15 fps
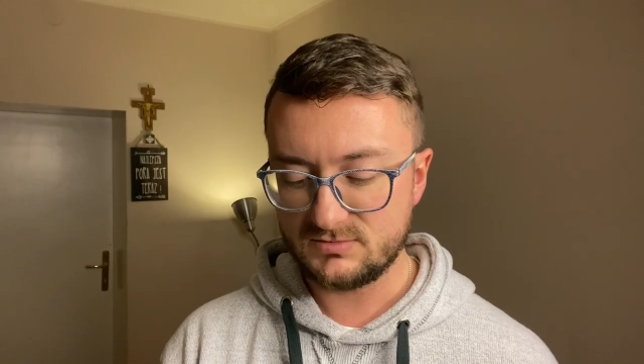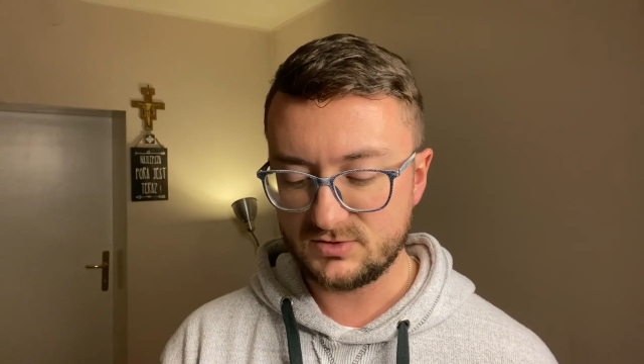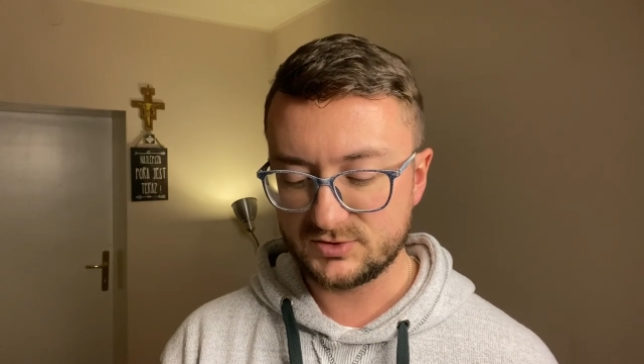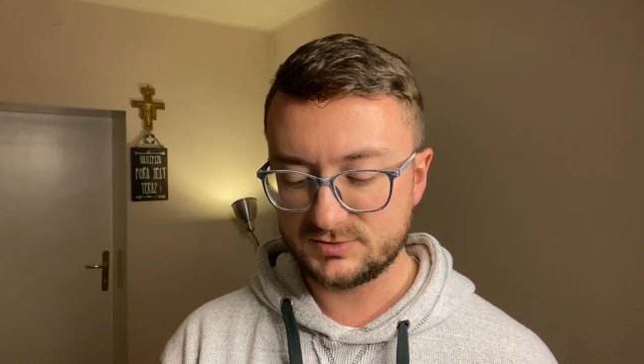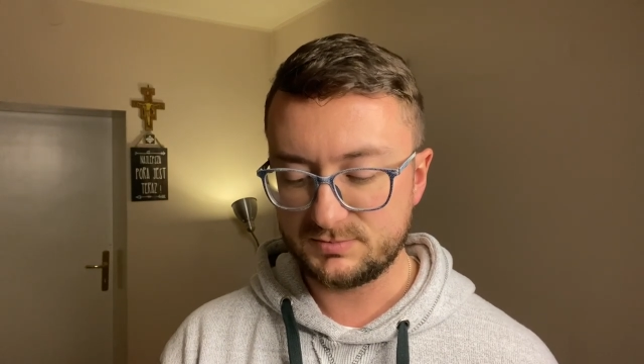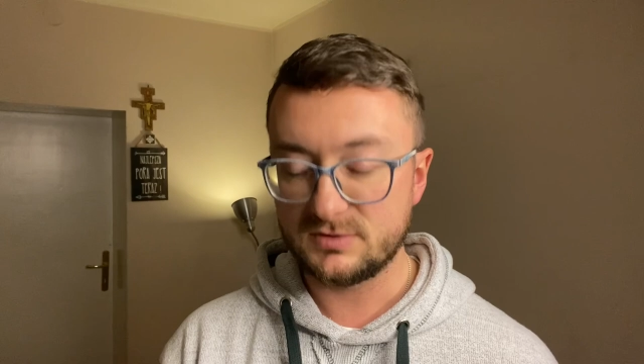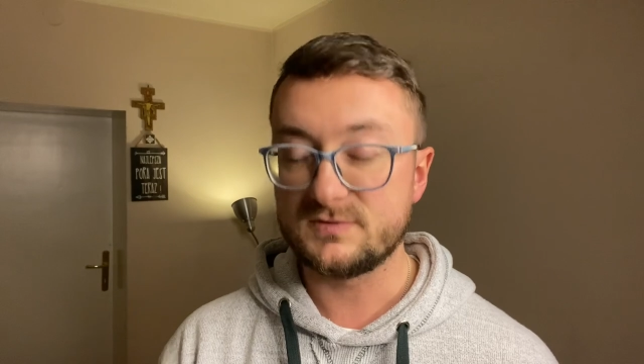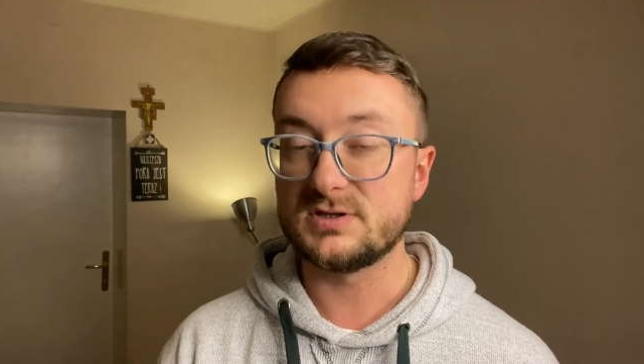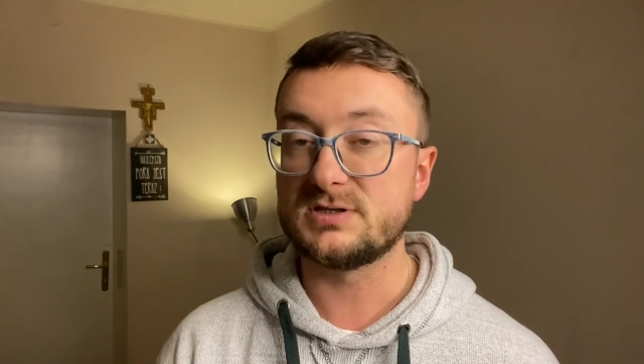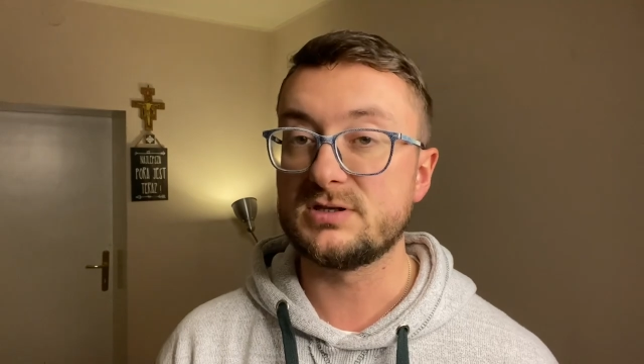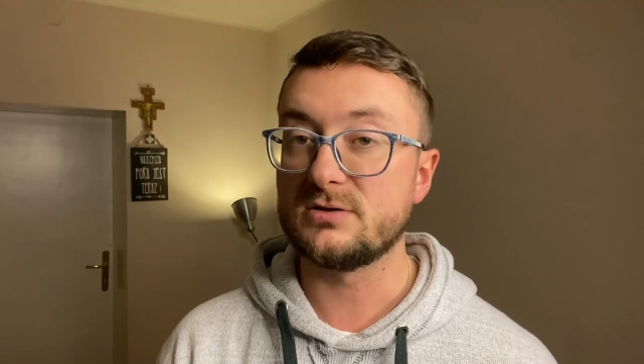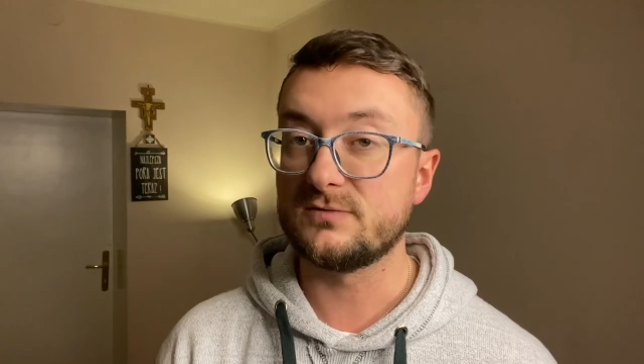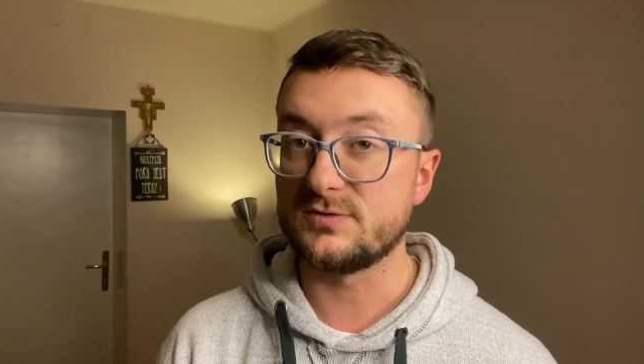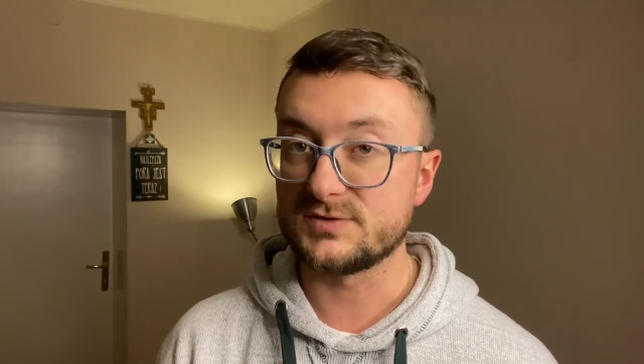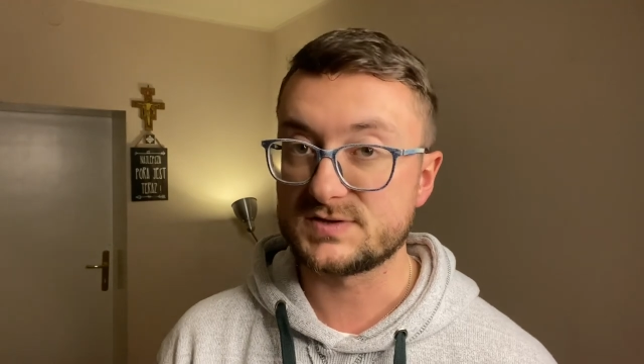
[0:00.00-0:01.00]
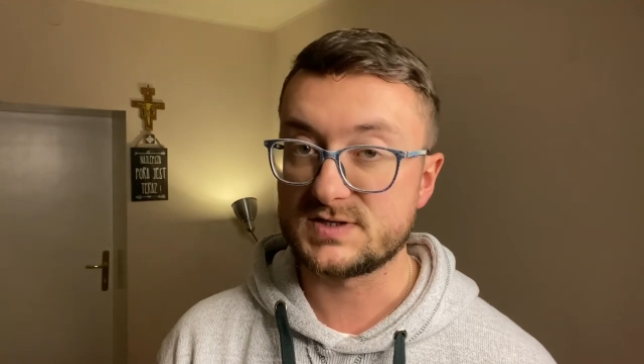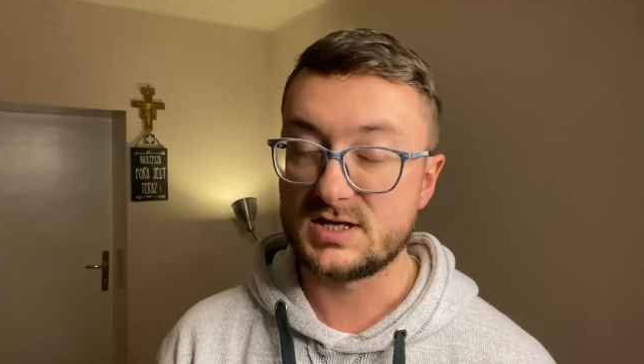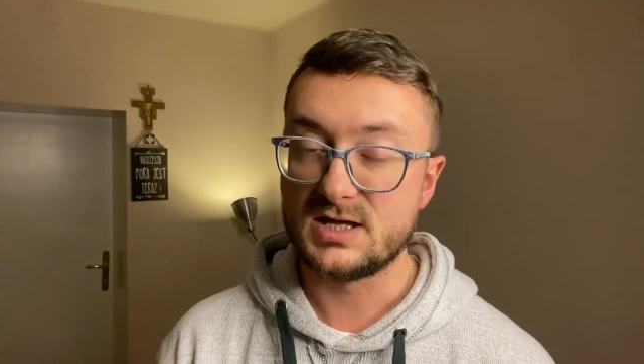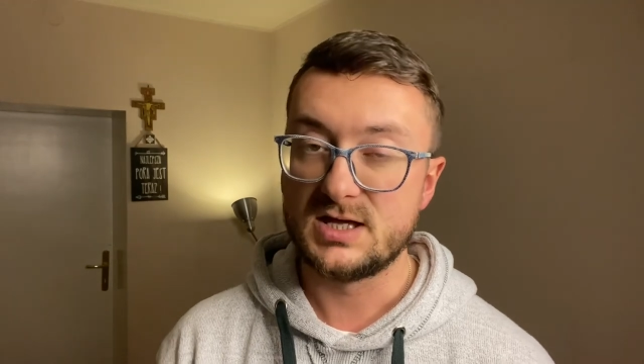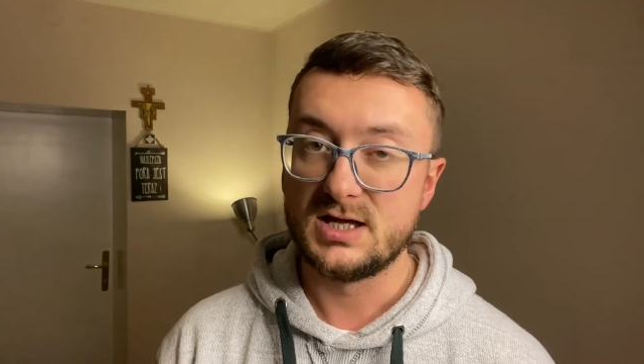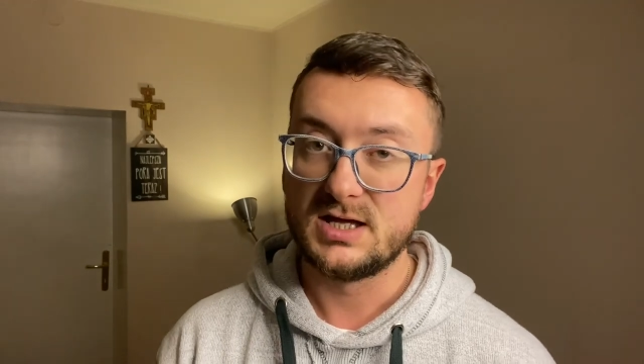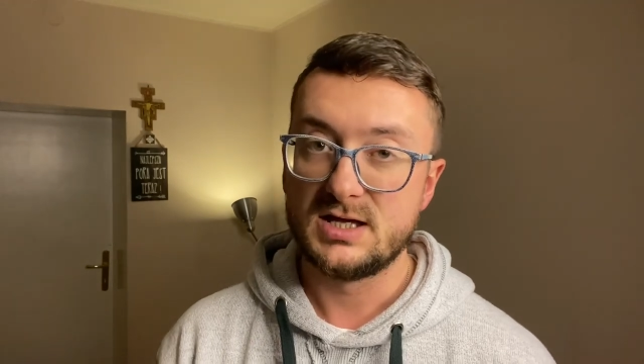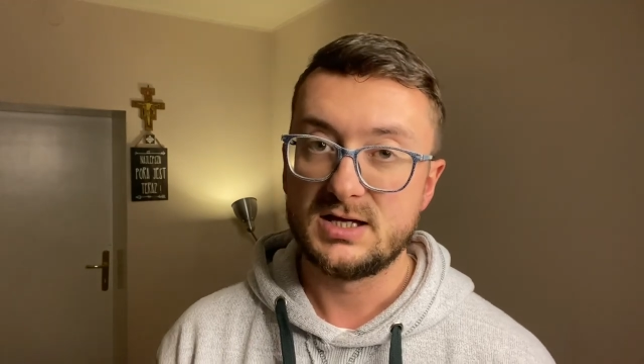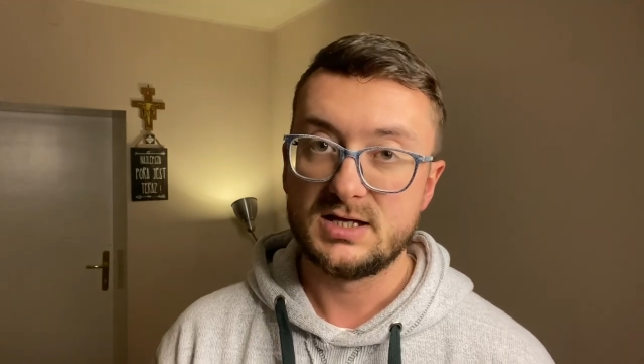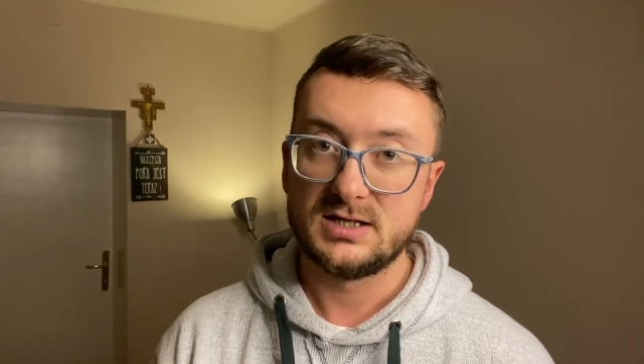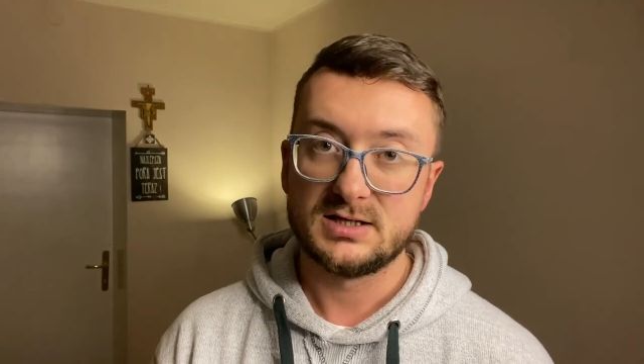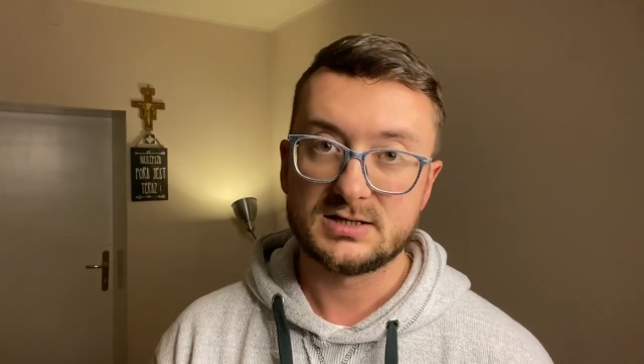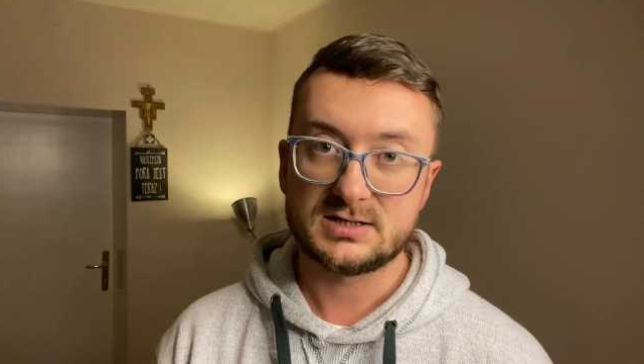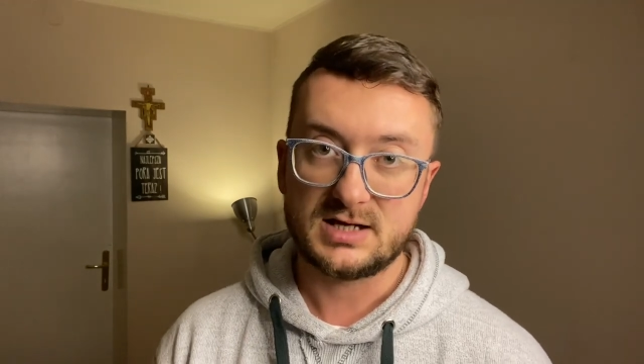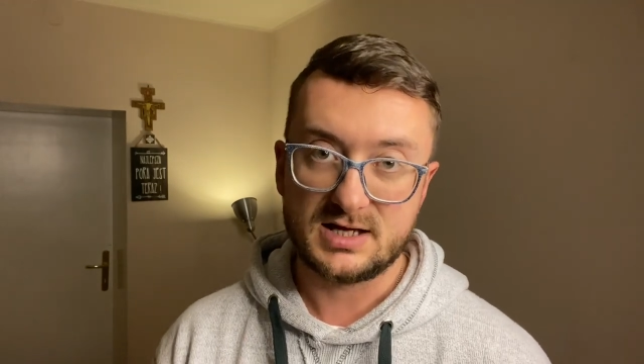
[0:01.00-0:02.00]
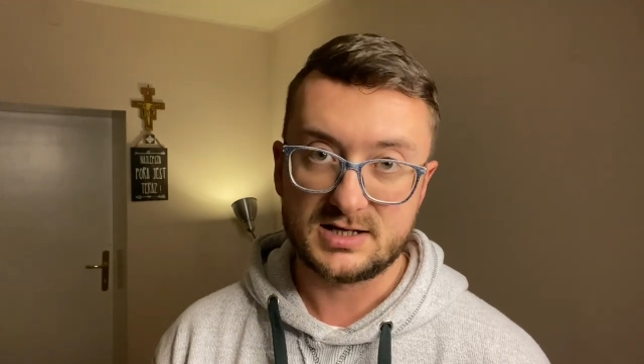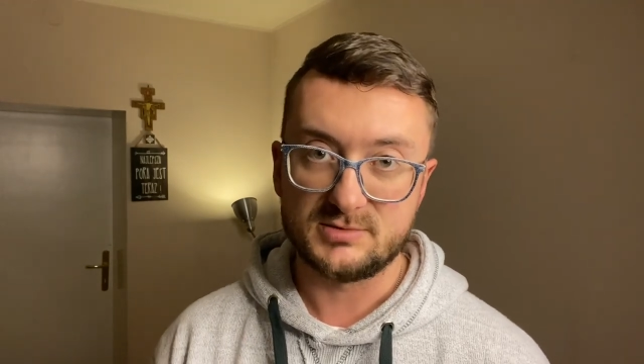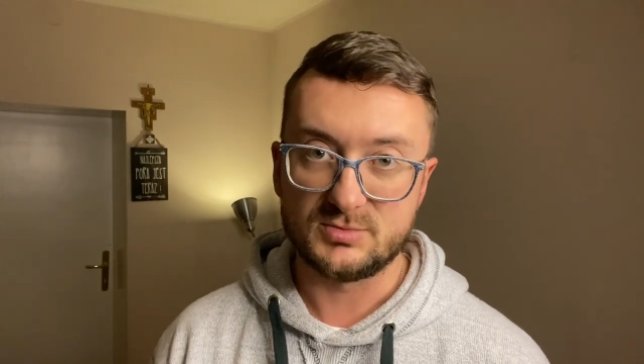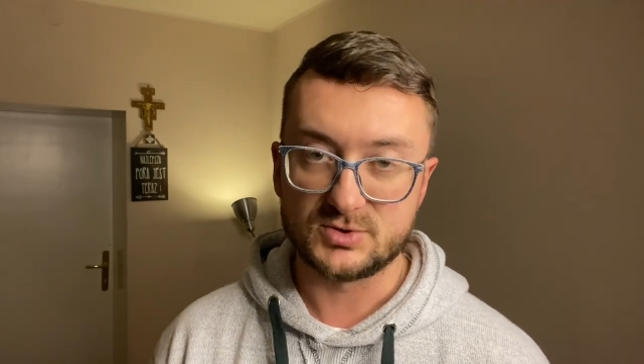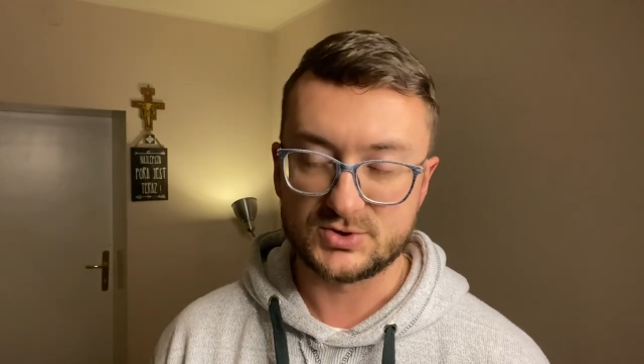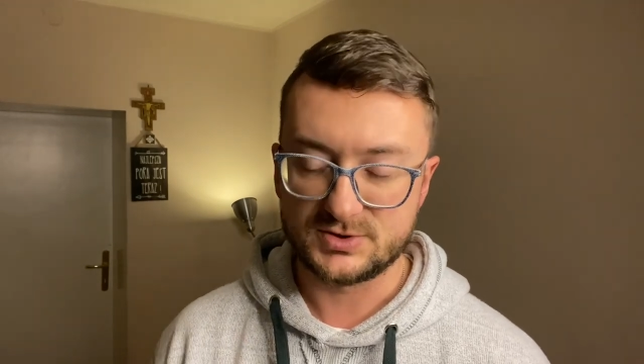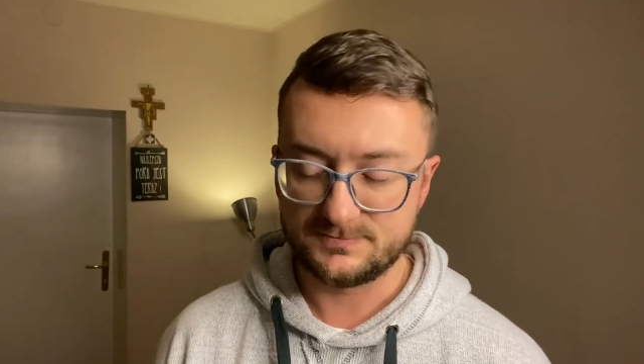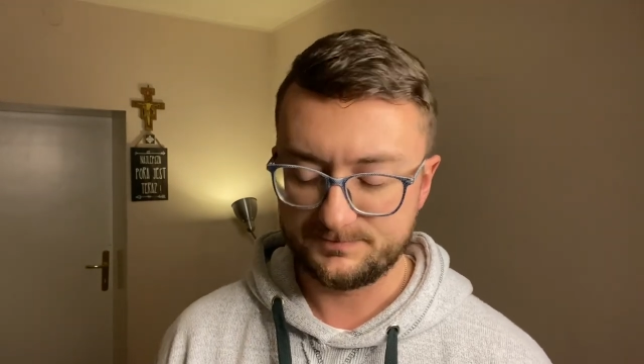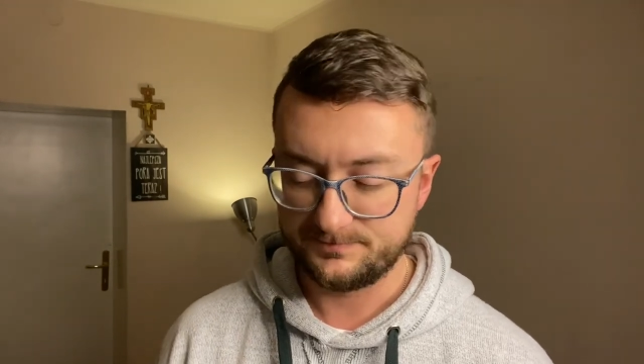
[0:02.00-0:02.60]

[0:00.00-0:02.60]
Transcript: odpowiednie owoce karę Bożą.